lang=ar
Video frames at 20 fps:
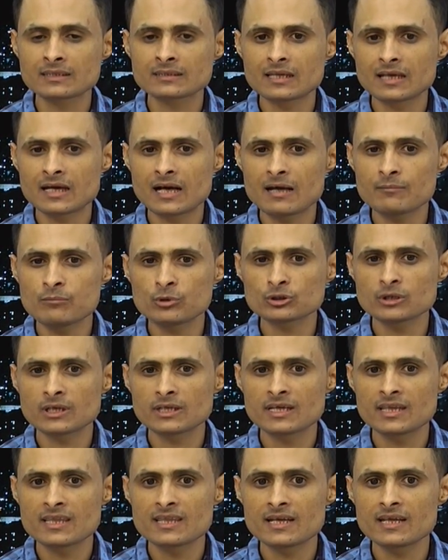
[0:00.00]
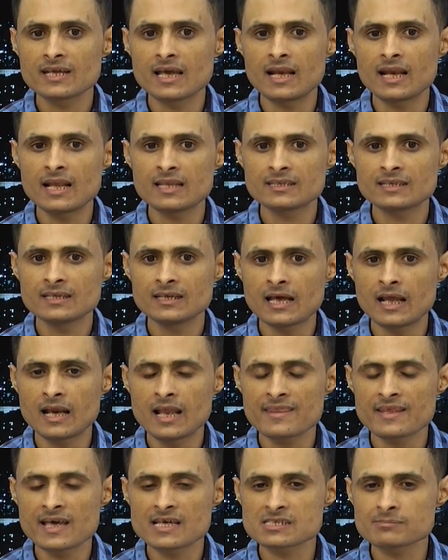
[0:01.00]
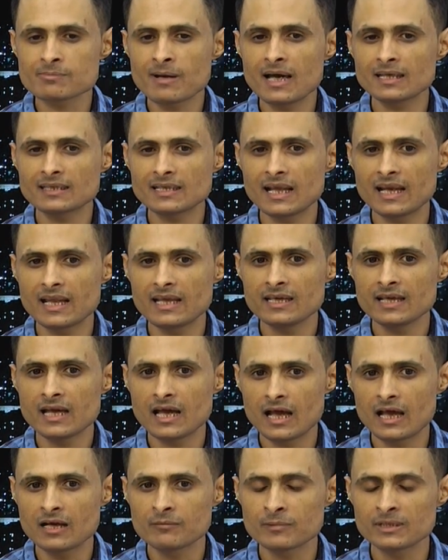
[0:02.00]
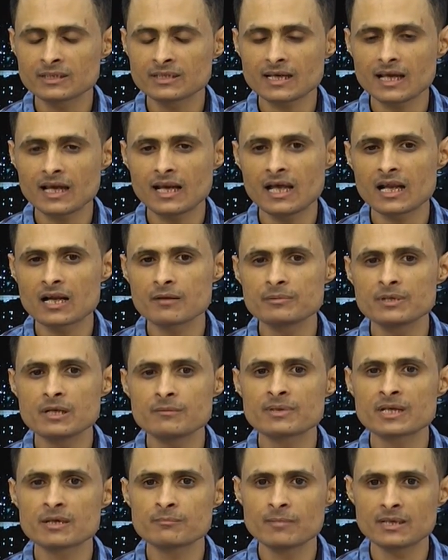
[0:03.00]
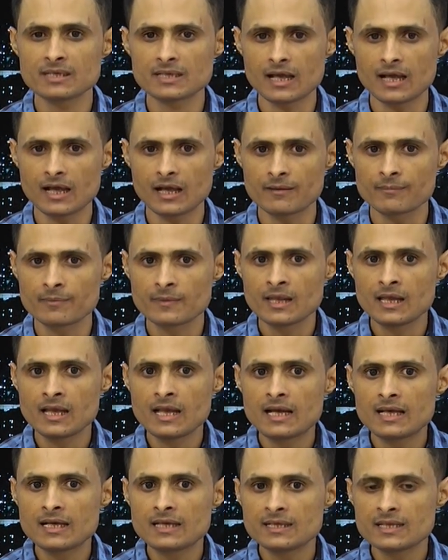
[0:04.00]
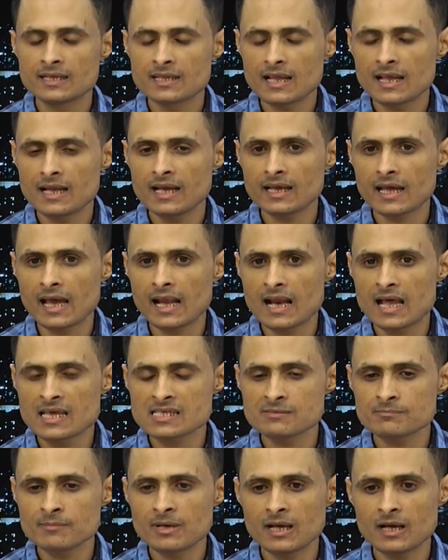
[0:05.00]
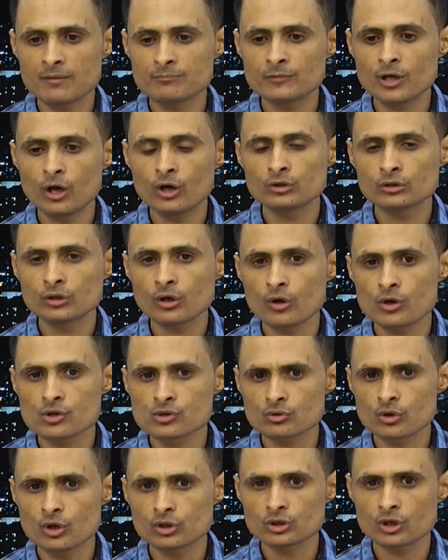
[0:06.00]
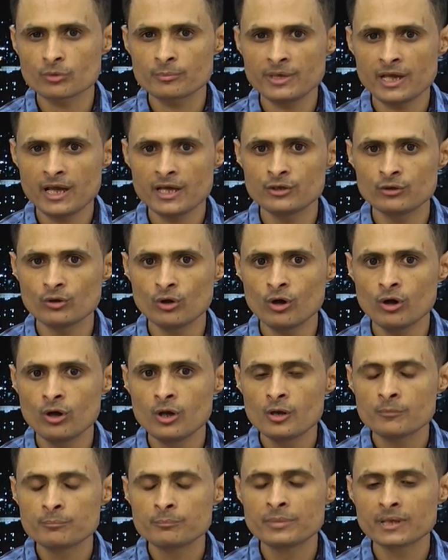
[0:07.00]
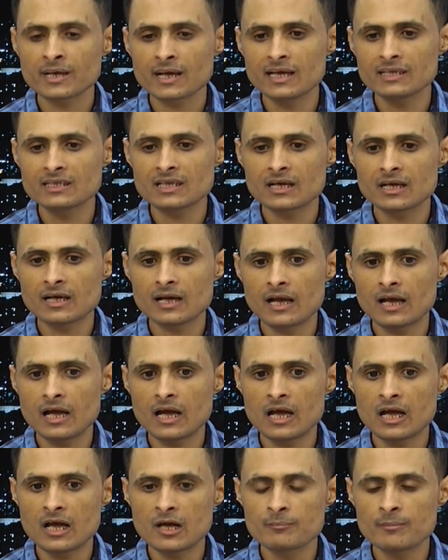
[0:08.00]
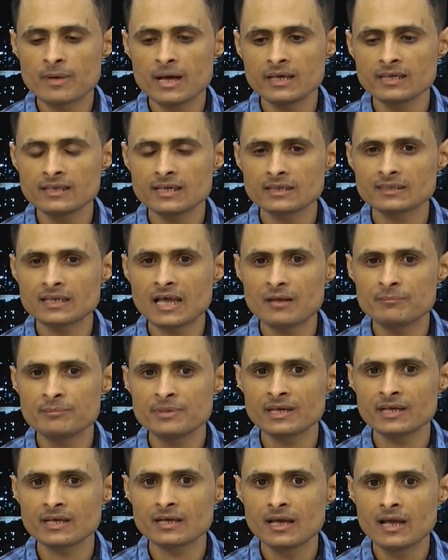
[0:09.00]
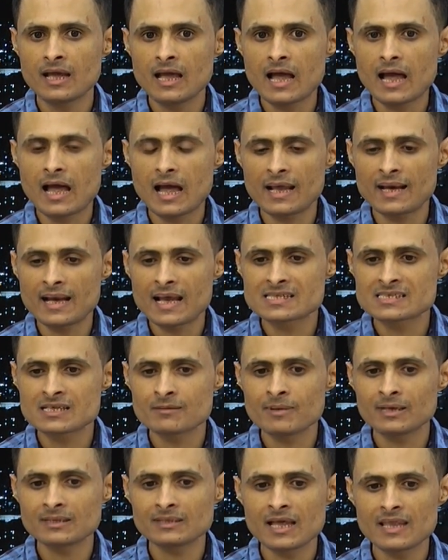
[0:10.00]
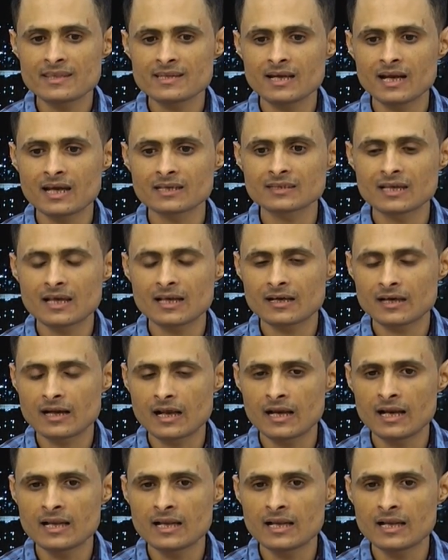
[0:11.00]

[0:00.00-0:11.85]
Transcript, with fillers: الترابط الجذري التي الذي أصبحت عليه المنطقة العربية برمتها لذلك الأزمة لم تعد تخص قطر بعينه بقدر ما هي تعبير عن أزمات هذه الأقطار